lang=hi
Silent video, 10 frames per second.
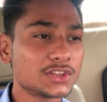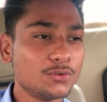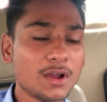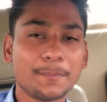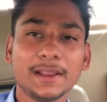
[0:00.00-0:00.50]

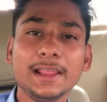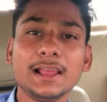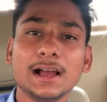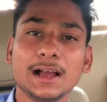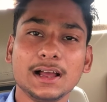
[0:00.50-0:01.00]
तो वो अपनी
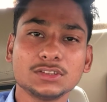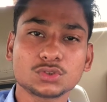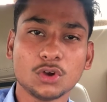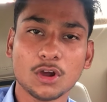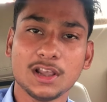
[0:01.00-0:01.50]

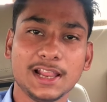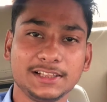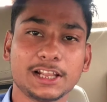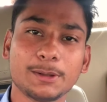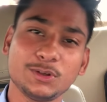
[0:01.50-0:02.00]
जो
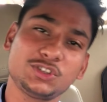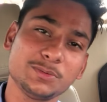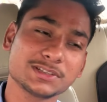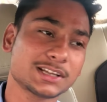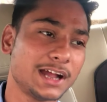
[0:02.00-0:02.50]
ऑनलाइन दे रहा है
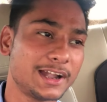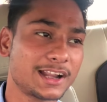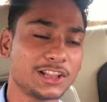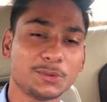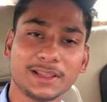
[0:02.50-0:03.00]
उसी में से
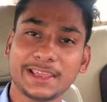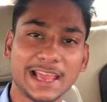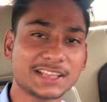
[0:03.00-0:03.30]
काट रहा है तो भाई